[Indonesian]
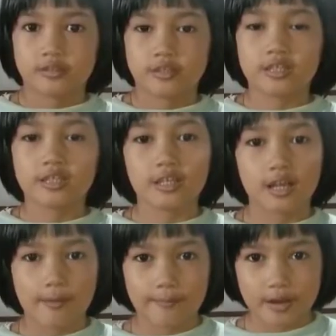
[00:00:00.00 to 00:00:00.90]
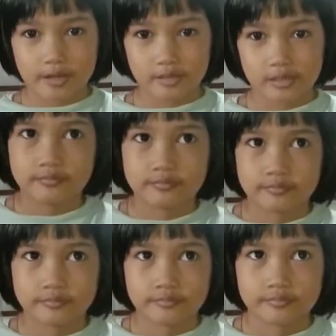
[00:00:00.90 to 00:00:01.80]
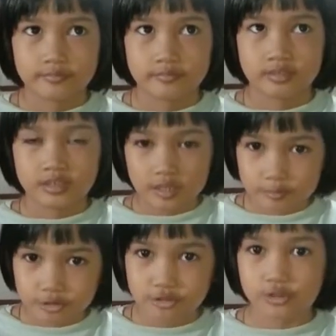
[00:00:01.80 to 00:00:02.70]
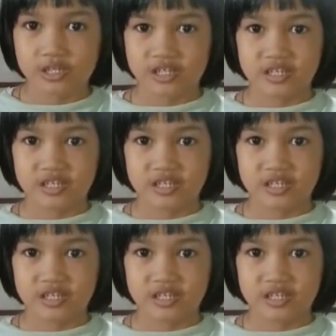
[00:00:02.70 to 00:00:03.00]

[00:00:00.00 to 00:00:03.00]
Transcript: Kita delapan Jangan mencuri